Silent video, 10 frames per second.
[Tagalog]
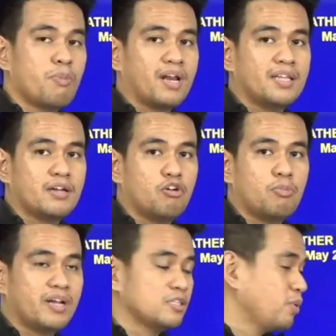maglalaro
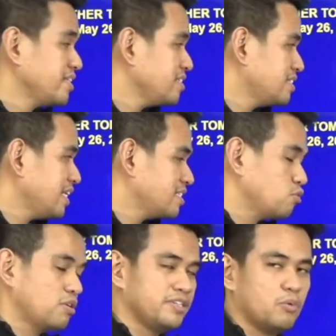mura
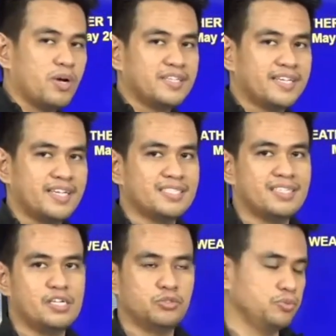26 to 31 degrees
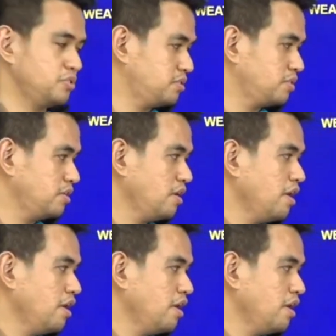Celsius.